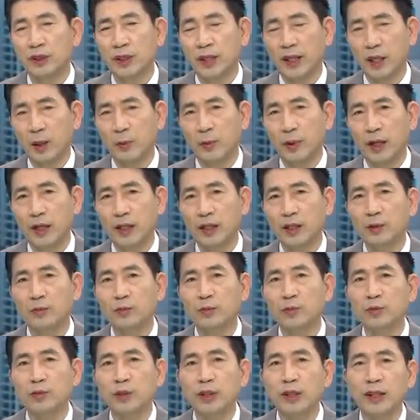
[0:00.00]
재개발
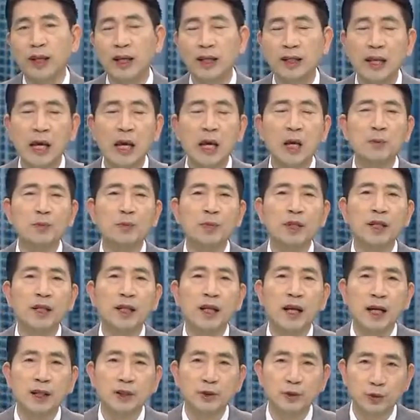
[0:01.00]
이런 부분에 대한
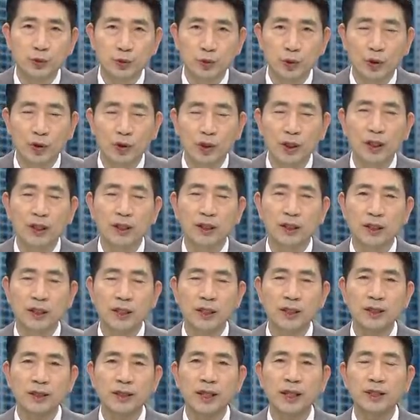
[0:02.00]
민간 주도, 그게 그러니까
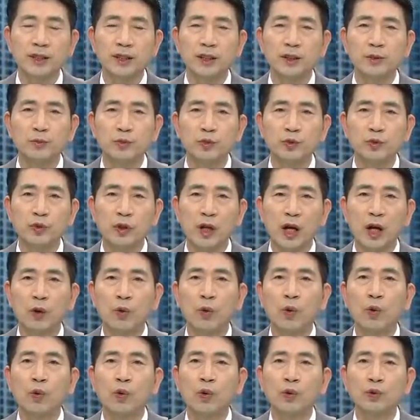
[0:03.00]
현재 정부가
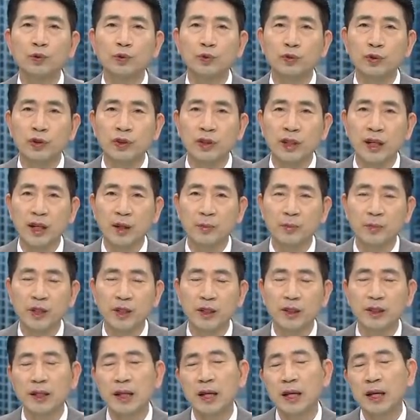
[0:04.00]
공공
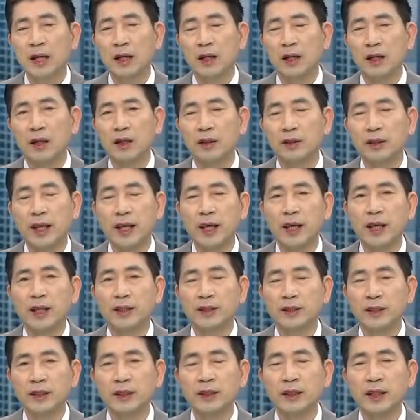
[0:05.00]
주도라면은 어,
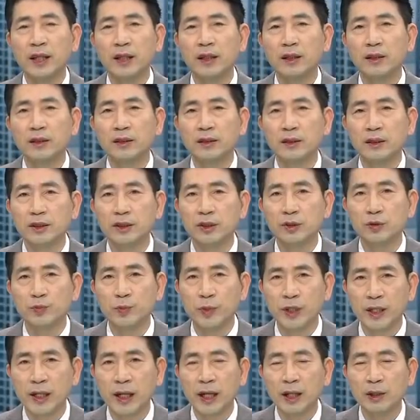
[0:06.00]
대칭되는 어떤
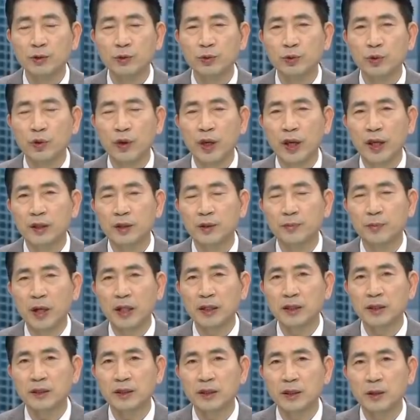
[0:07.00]
민간 주도의 어떤
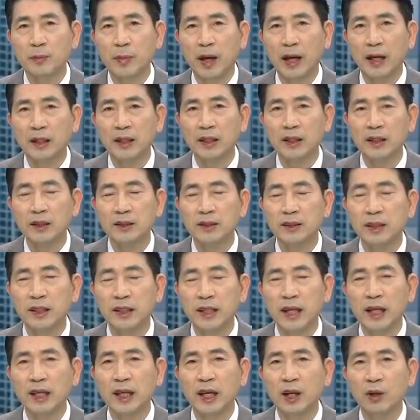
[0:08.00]
방식들을 많이 이제
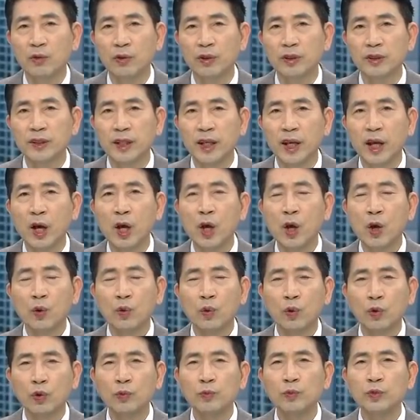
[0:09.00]
이야기하고 있는데
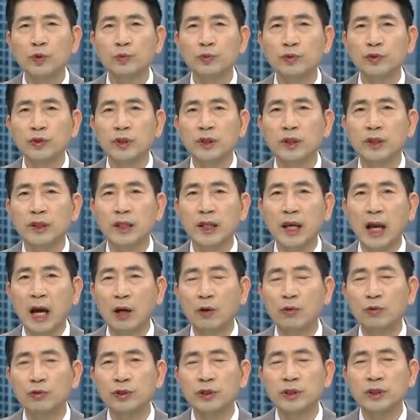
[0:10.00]
그런 부분들이
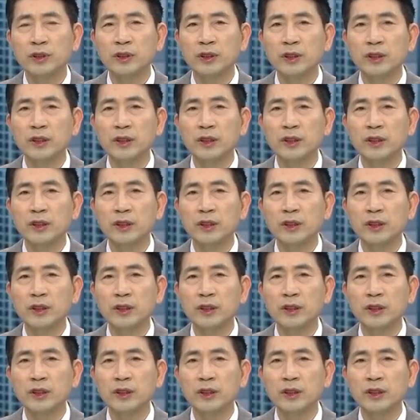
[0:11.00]
압구정